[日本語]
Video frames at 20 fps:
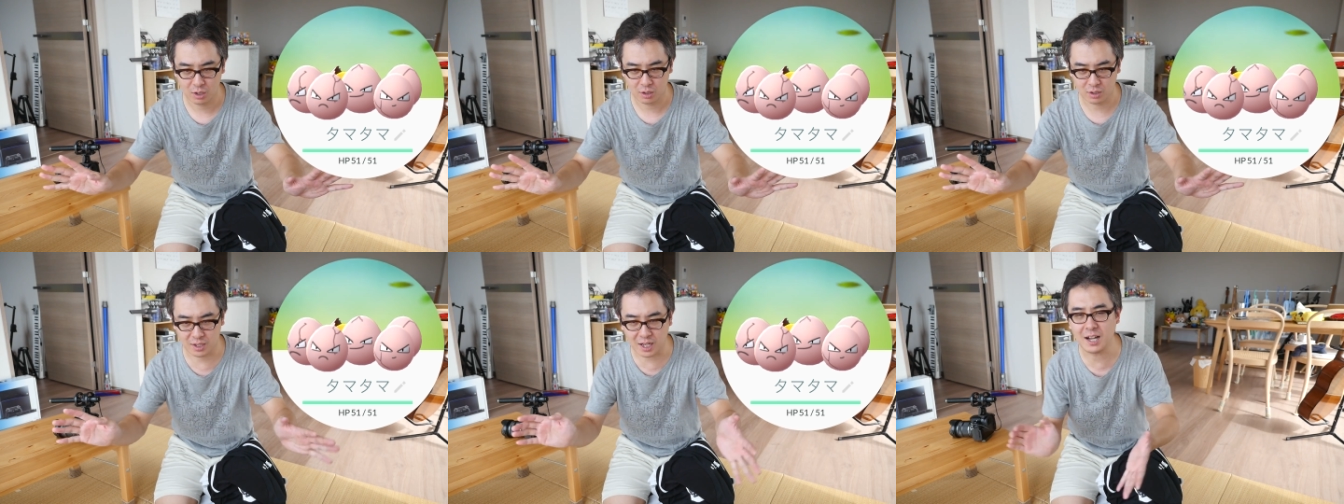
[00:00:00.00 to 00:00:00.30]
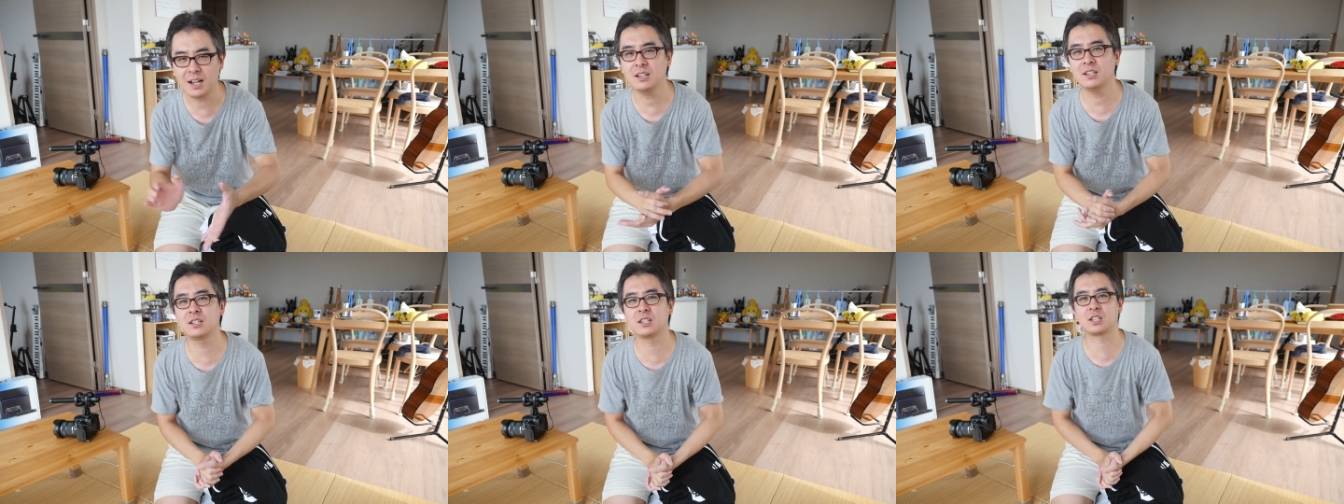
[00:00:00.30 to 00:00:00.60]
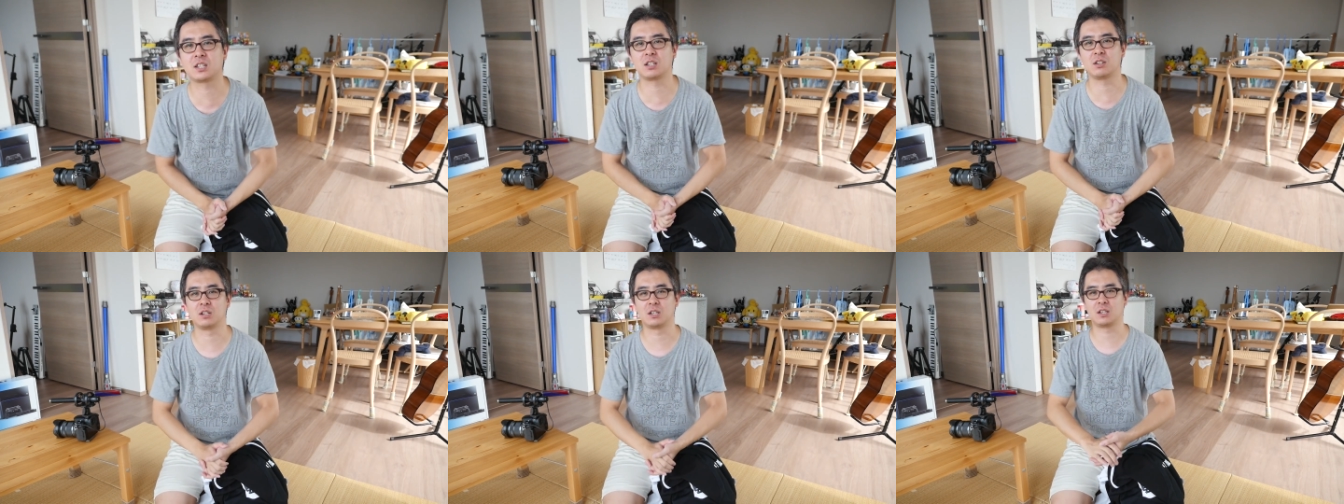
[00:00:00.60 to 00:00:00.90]
男
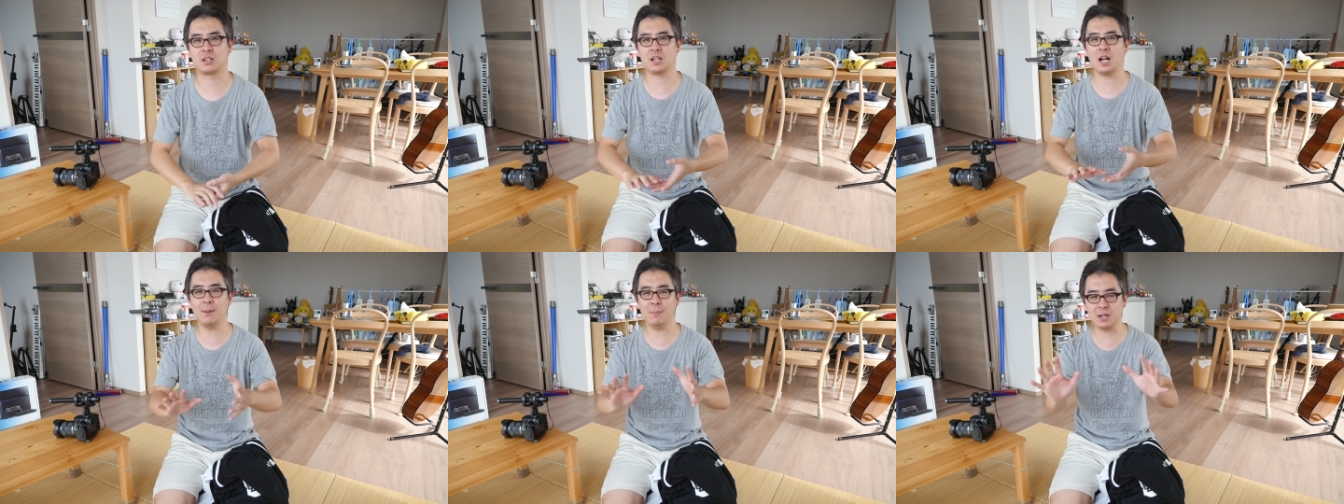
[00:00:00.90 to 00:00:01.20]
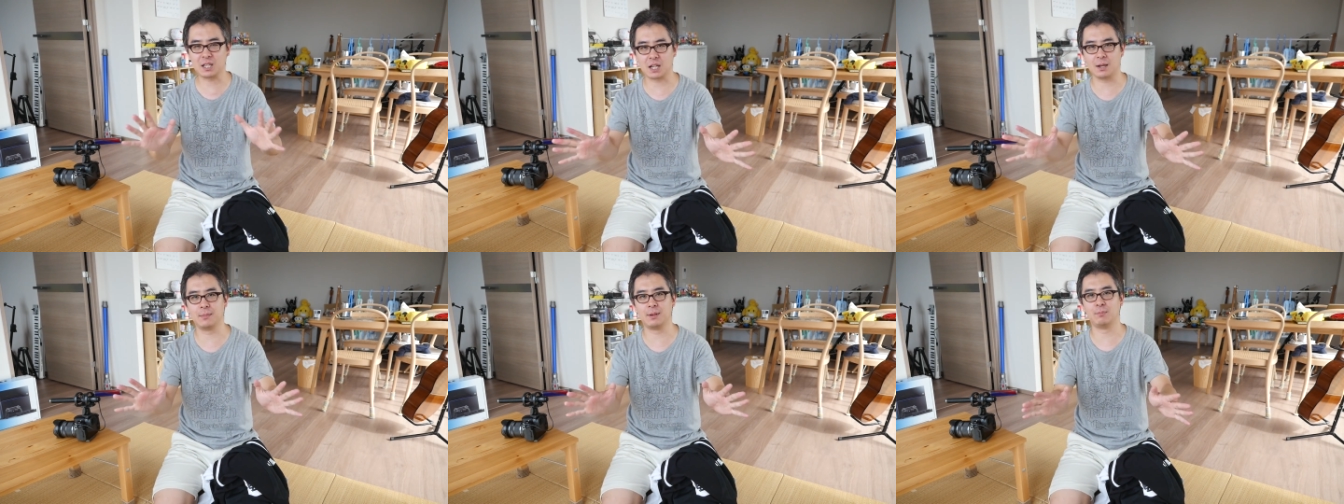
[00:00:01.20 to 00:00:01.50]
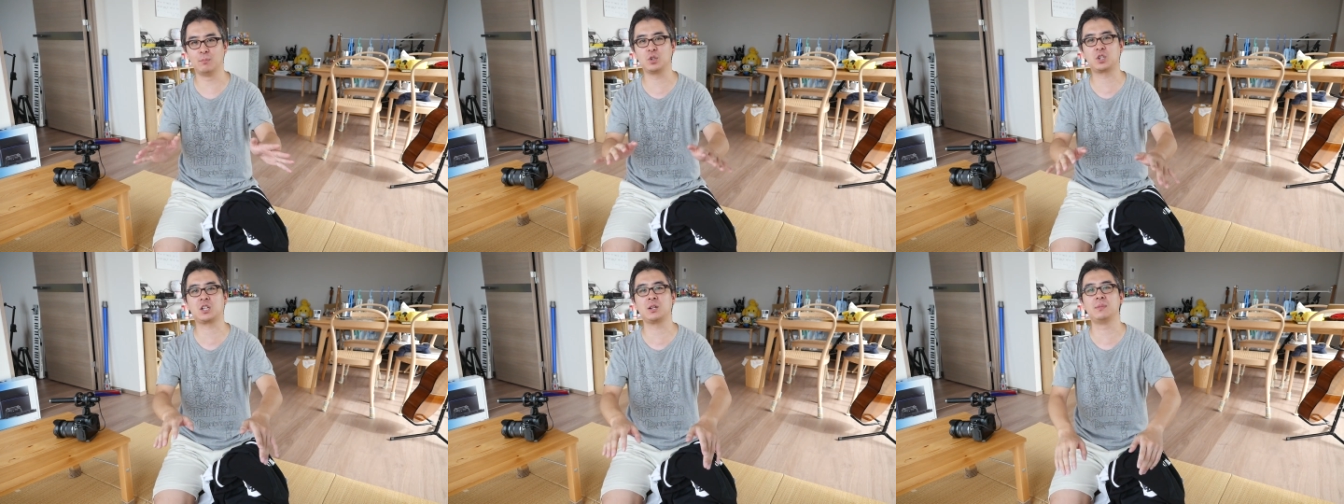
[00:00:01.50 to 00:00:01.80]
子たまた
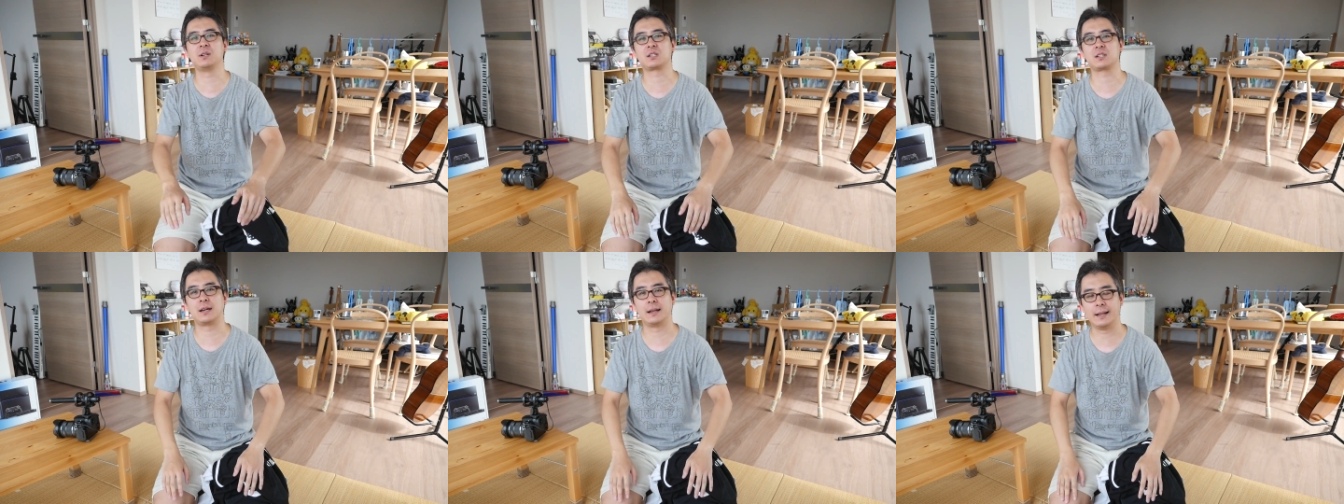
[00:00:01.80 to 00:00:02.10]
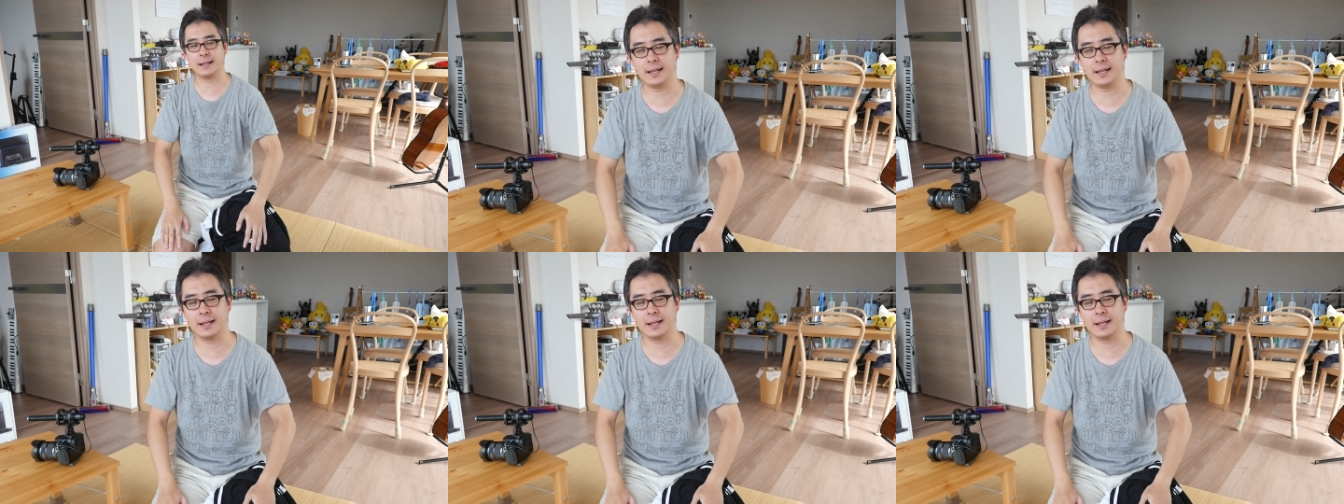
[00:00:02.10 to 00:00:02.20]
ま持ってますか